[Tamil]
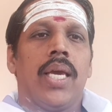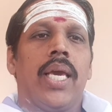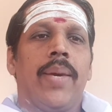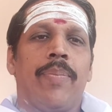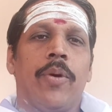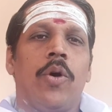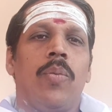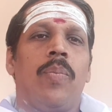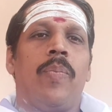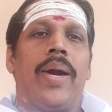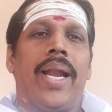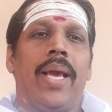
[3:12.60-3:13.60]
இப்போ
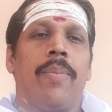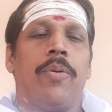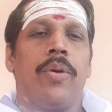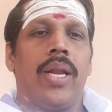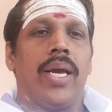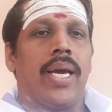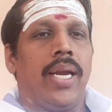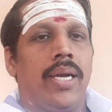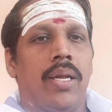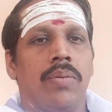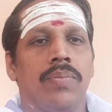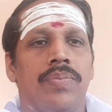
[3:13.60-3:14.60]
பழைய பூனலை
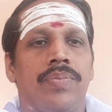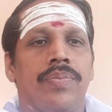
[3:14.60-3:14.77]
கலட்டணும்